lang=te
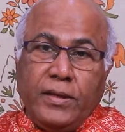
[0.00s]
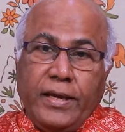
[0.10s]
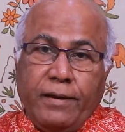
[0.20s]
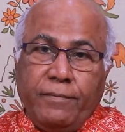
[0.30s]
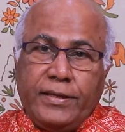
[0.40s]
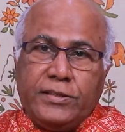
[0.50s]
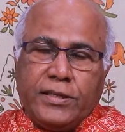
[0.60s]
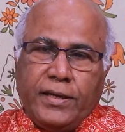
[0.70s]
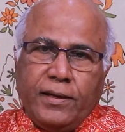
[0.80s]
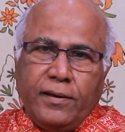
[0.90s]

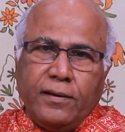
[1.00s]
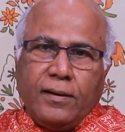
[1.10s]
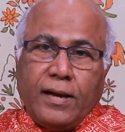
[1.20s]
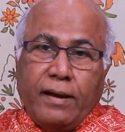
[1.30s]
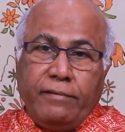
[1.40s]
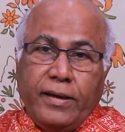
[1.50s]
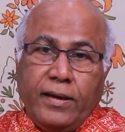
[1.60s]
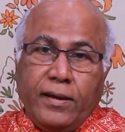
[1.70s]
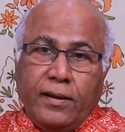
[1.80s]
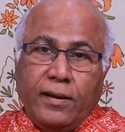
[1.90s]
నియమించి అవి
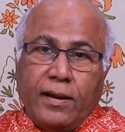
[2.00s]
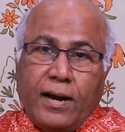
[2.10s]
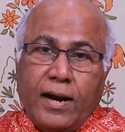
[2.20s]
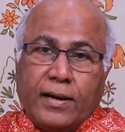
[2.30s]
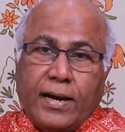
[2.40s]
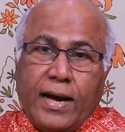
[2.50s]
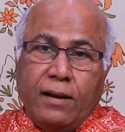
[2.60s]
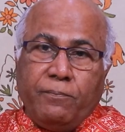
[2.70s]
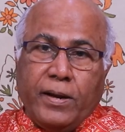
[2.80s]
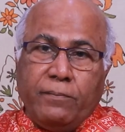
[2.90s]
ఆ
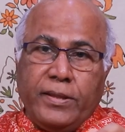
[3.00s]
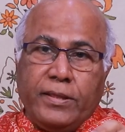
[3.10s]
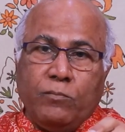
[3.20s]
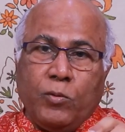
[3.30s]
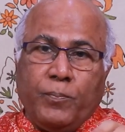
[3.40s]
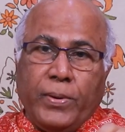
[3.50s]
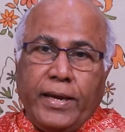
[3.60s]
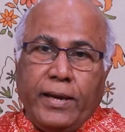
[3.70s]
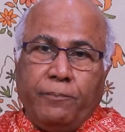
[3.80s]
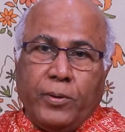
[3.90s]
కాలపరిమితి ముప్పై
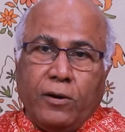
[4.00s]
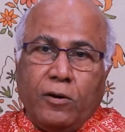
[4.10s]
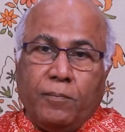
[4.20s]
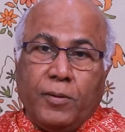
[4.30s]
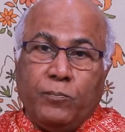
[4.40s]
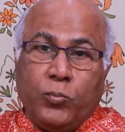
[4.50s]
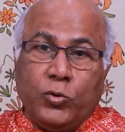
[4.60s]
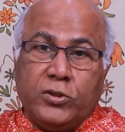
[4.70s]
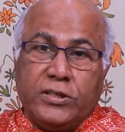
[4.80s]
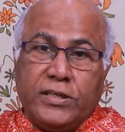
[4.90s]
ఏప్రిల్ లోపల
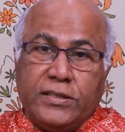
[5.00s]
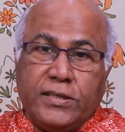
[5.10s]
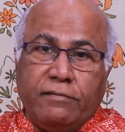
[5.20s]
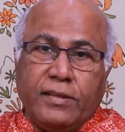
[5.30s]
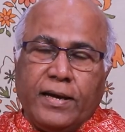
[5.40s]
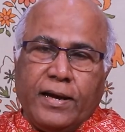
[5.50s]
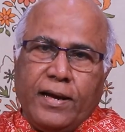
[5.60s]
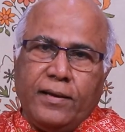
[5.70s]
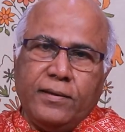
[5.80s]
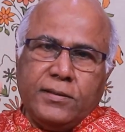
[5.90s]
పూర్తి చేసే విధంగా
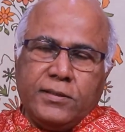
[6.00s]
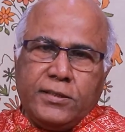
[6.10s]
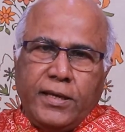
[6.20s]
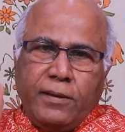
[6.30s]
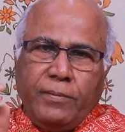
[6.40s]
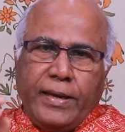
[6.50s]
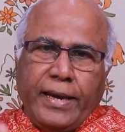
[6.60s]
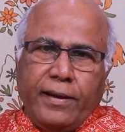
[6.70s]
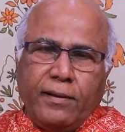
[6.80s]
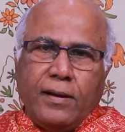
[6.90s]

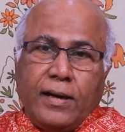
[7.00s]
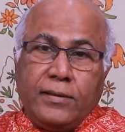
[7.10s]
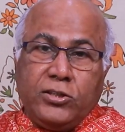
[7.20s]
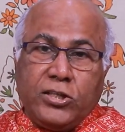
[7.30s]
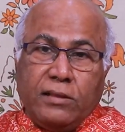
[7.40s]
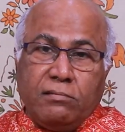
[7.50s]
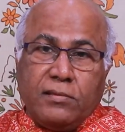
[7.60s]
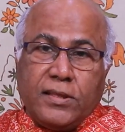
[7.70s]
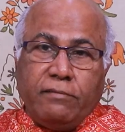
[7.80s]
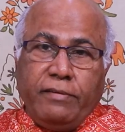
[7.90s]
సిబిఐ
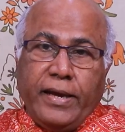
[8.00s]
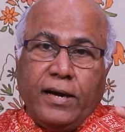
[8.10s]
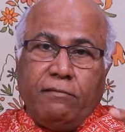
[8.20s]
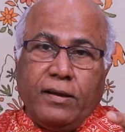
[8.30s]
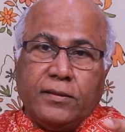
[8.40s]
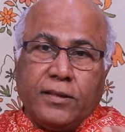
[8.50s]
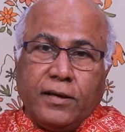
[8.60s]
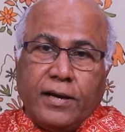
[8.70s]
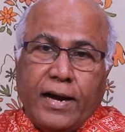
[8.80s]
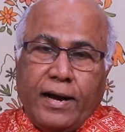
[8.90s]
అత్యంత
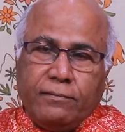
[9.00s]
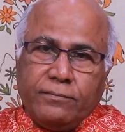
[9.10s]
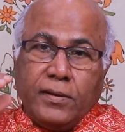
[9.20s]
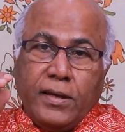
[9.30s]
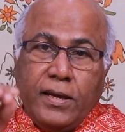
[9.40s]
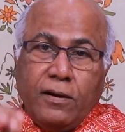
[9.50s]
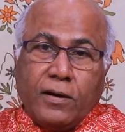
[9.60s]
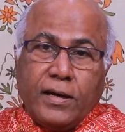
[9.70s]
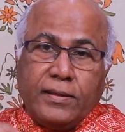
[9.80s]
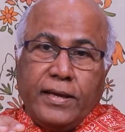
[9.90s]
వేగవంతంగా ఈ
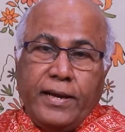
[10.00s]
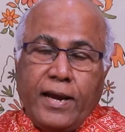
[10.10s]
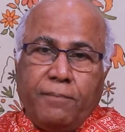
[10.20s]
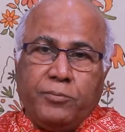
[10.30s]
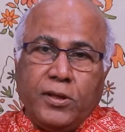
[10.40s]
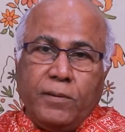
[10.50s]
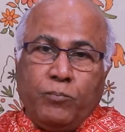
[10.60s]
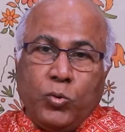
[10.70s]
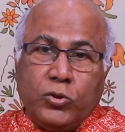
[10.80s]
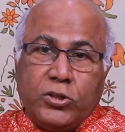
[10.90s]
యొక్క దర్యాప్తుని
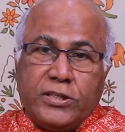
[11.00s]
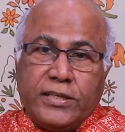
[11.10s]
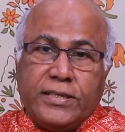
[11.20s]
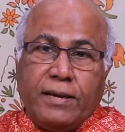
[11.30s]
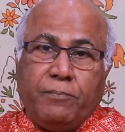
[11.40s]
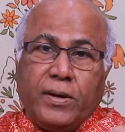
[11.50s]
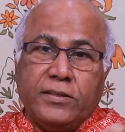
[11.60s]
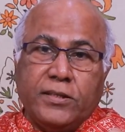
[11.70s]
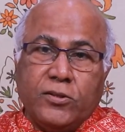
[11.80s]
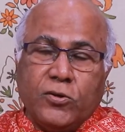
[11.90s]
పూర్తి చేసే
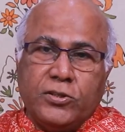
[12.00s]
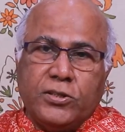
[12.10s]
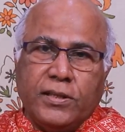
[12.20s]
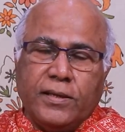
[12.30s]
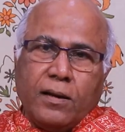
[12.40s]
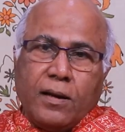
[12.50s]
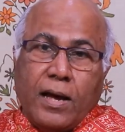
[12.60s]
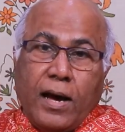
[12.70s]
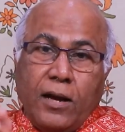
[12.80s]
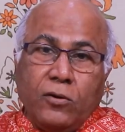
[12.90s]
పరిస్థితికి వచ్చింది
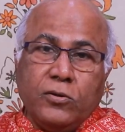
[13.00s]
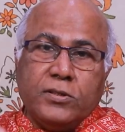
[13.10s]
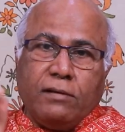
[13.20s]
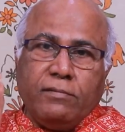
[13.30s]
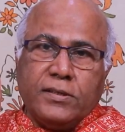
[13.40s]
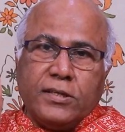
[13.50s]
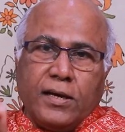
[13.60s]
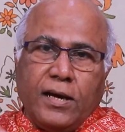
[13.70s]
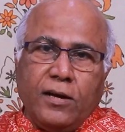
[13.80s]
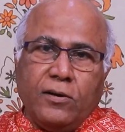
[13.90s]
నాలుగు
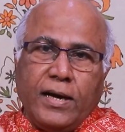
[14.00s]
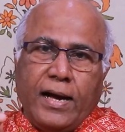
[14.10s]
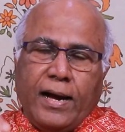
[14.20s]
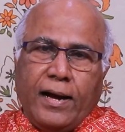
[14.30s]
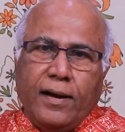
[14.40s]
సంవత్సరాలుగా